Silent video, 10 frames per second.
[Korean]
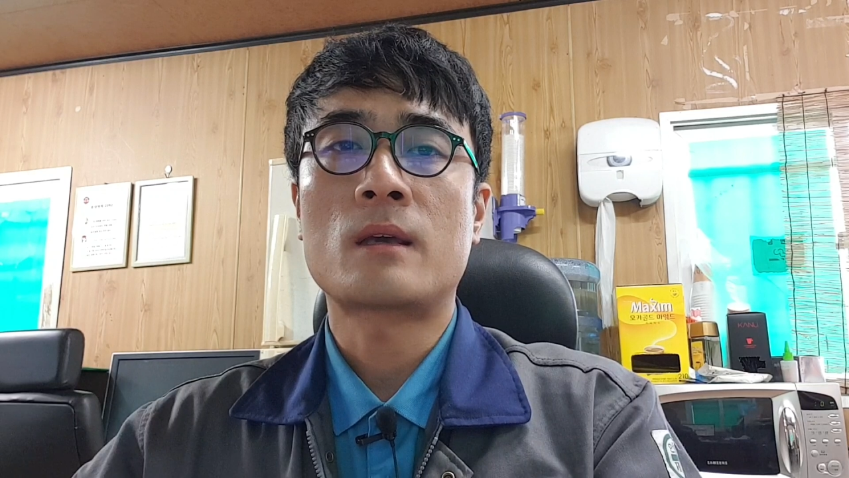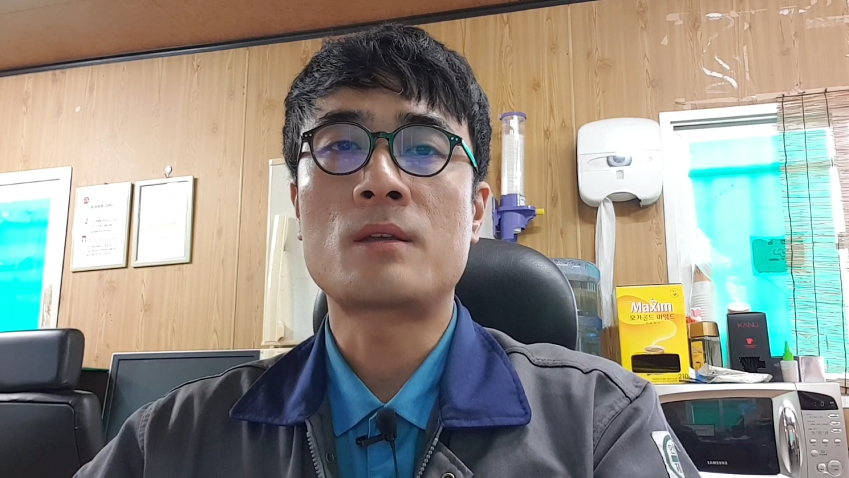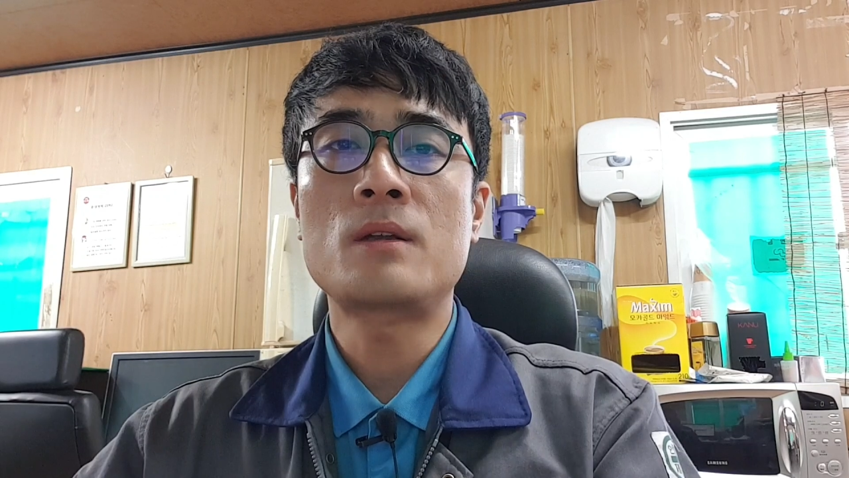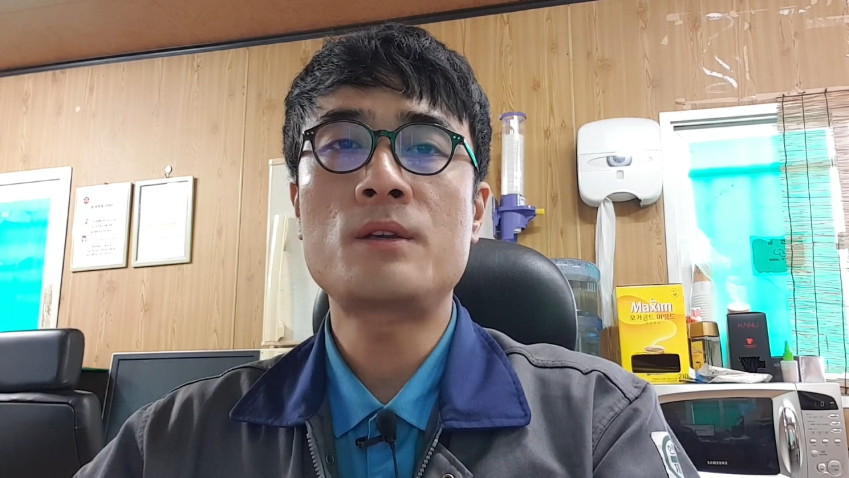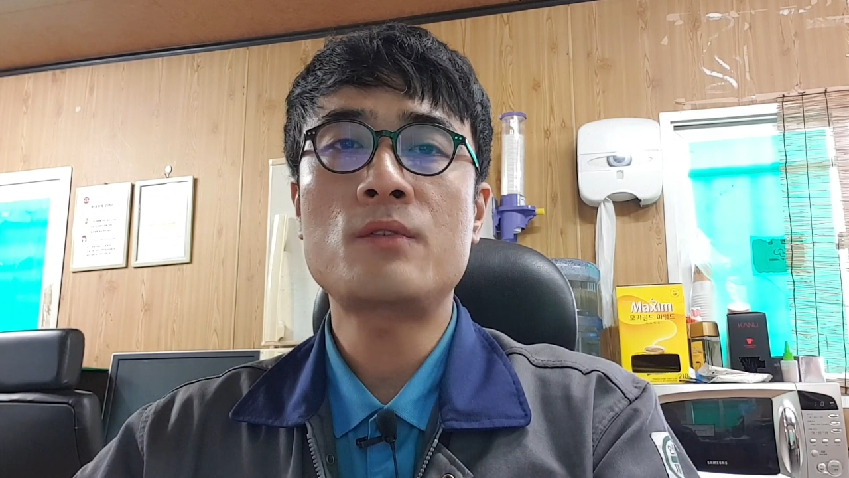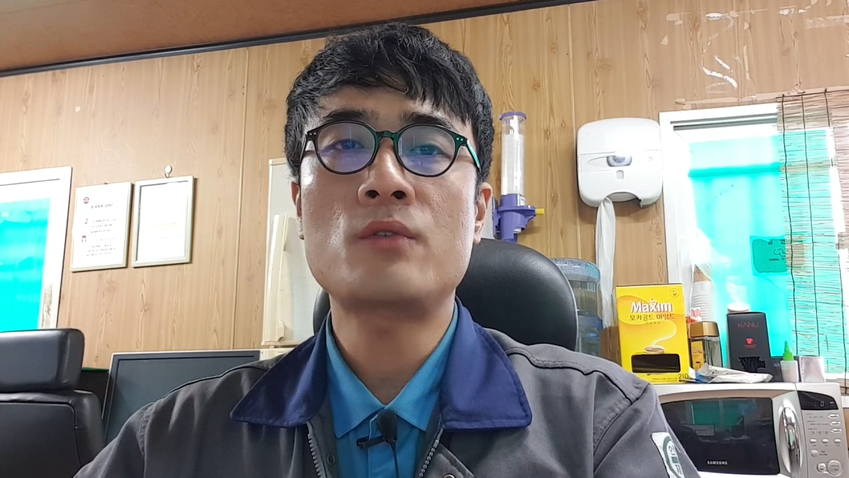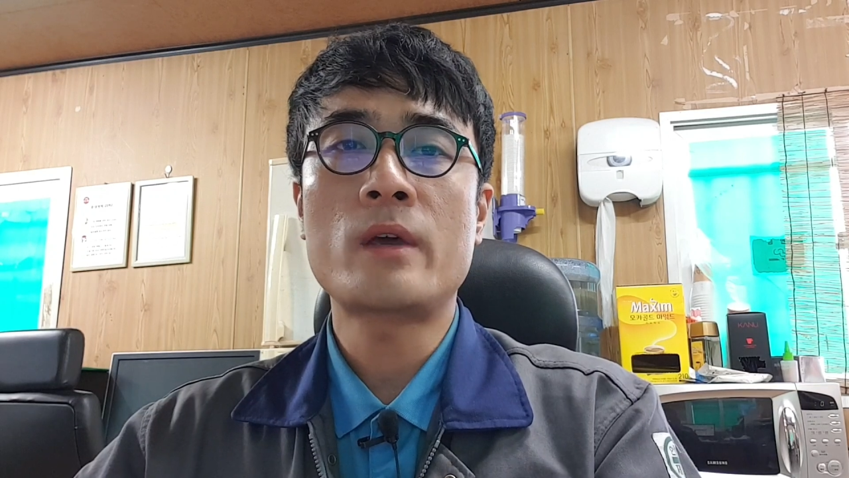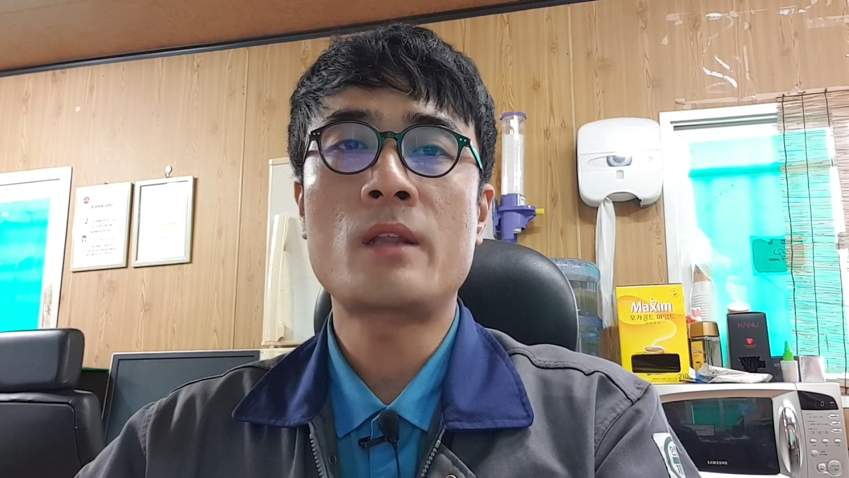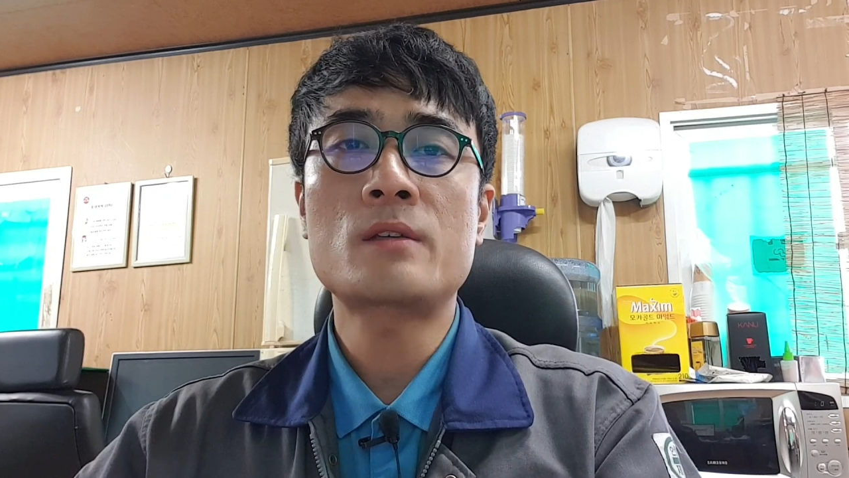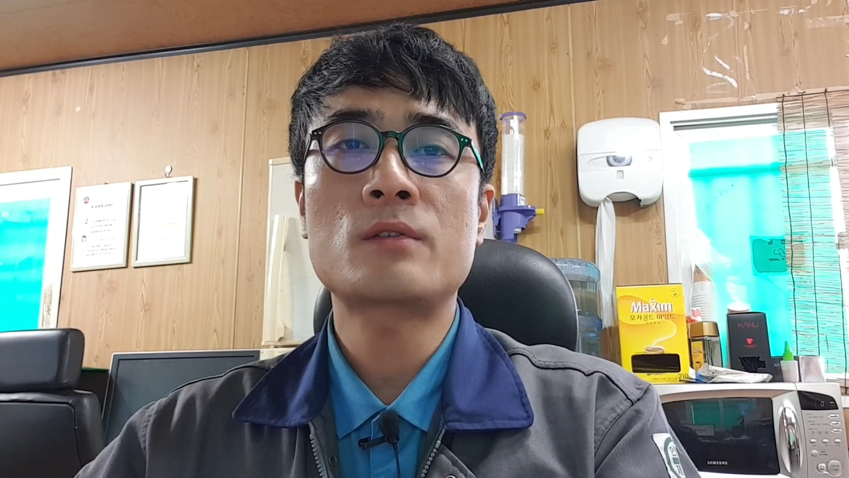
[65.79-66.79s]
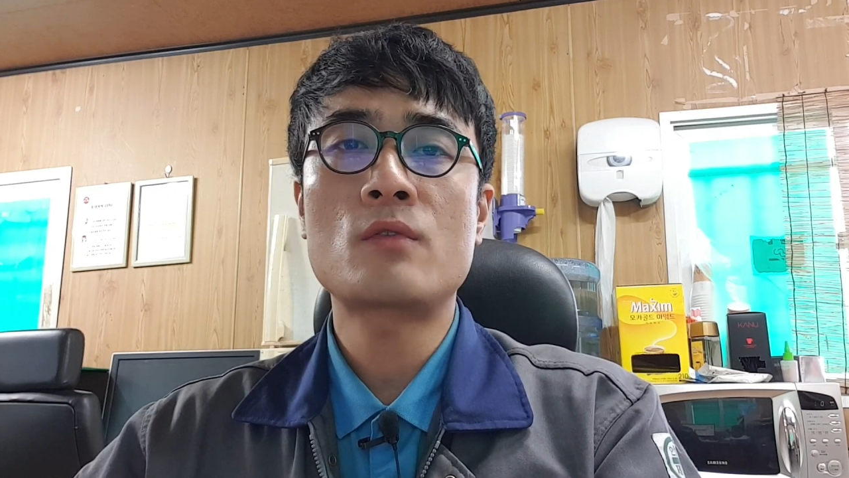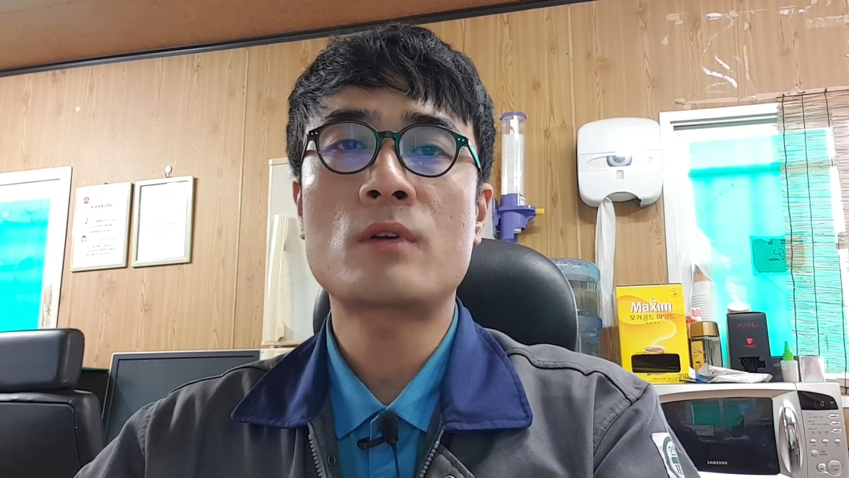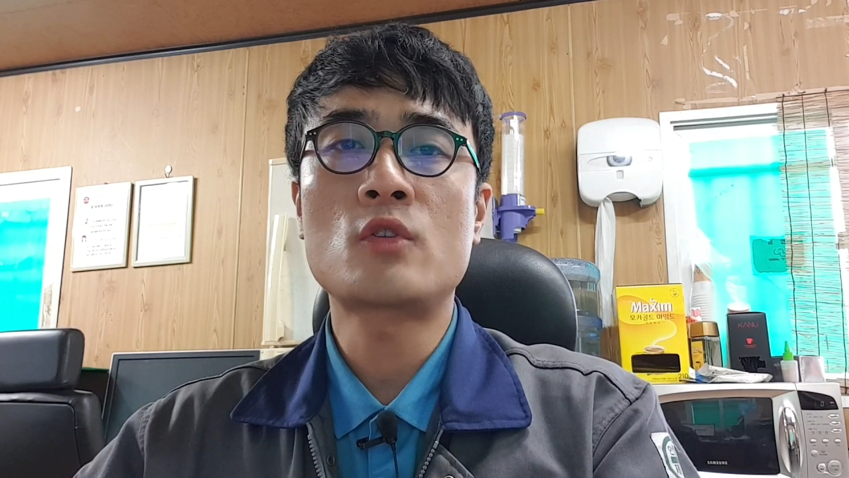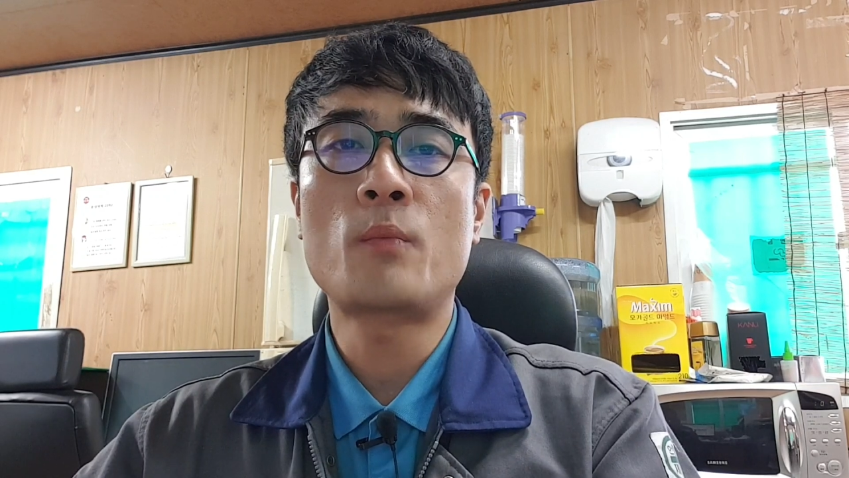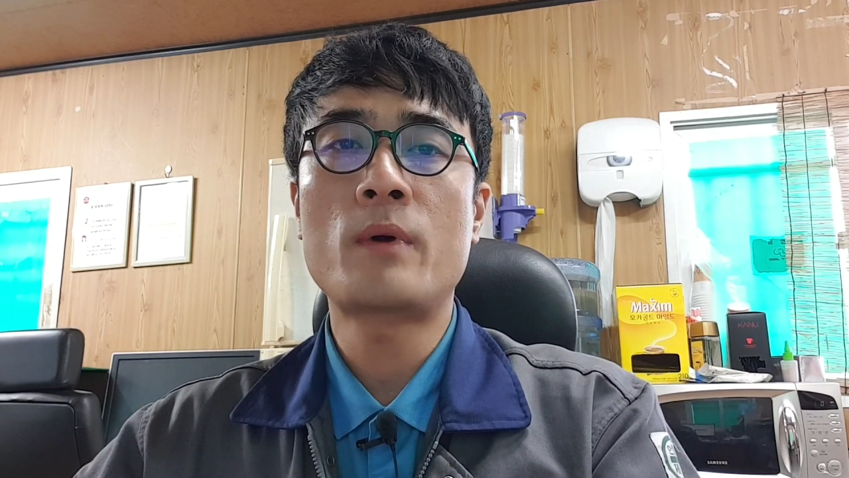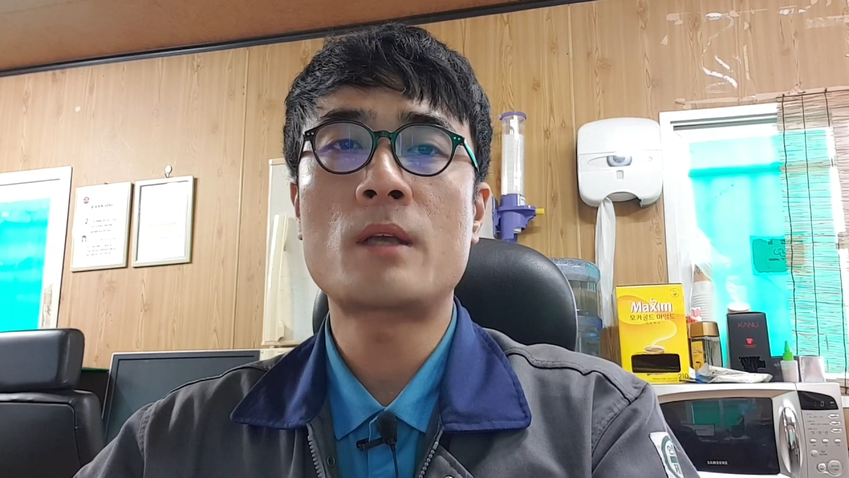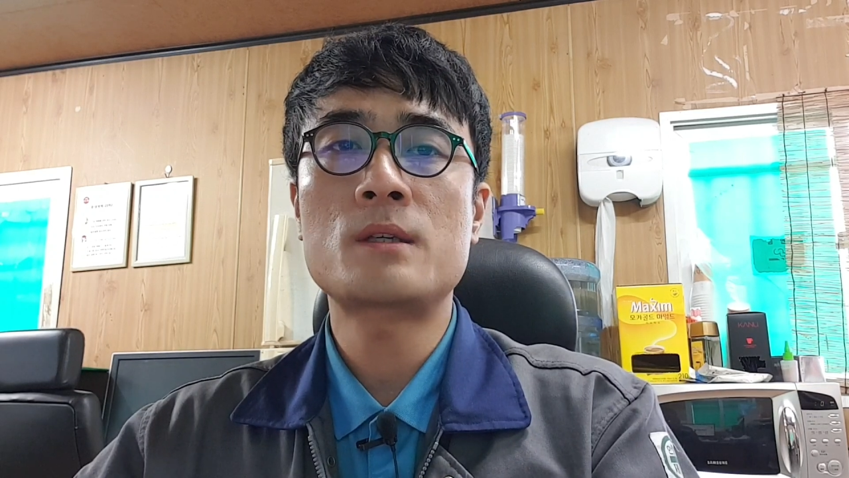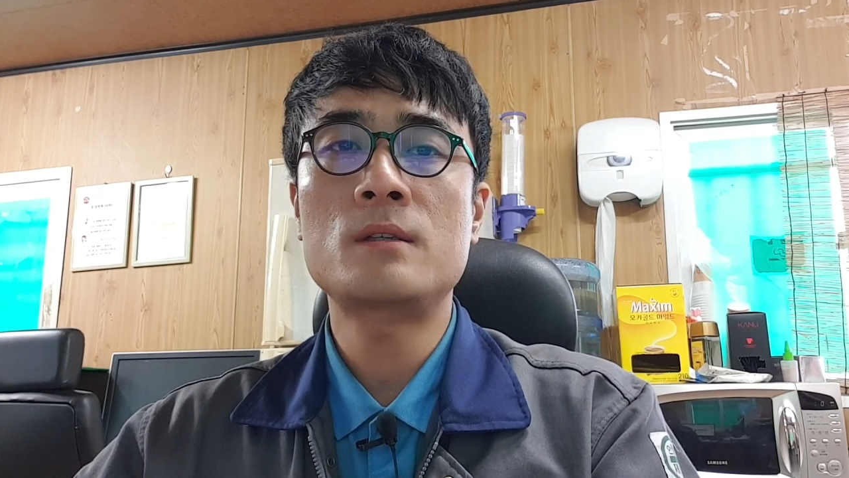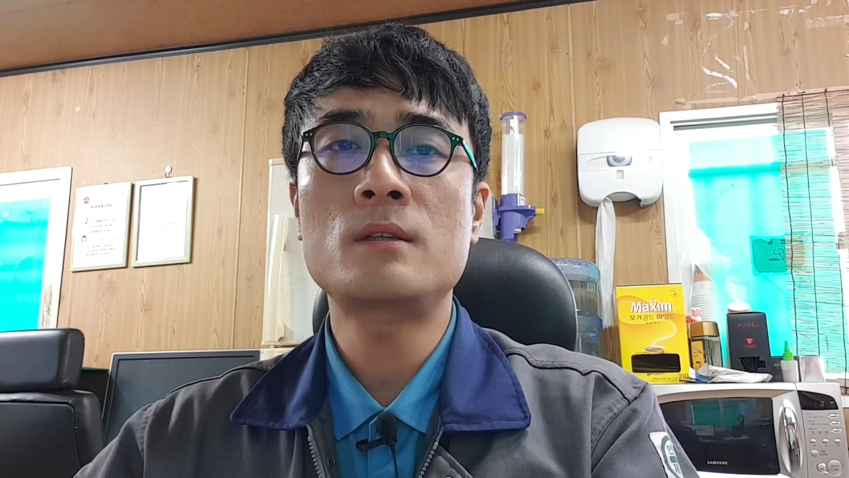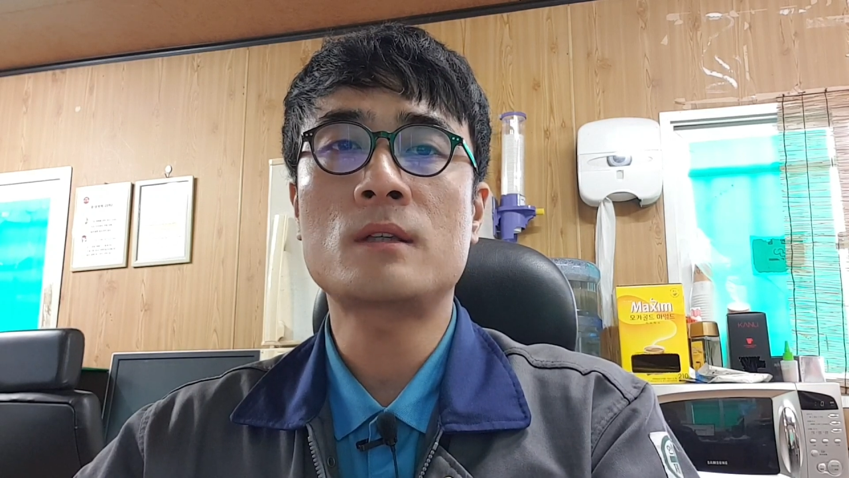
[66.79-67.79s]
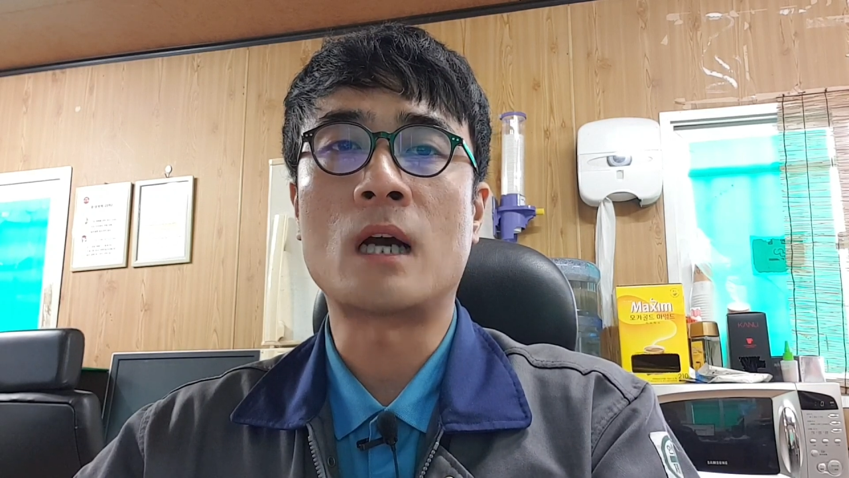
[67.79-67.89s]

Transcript: 계절적으로 LNG 수요가 높아지는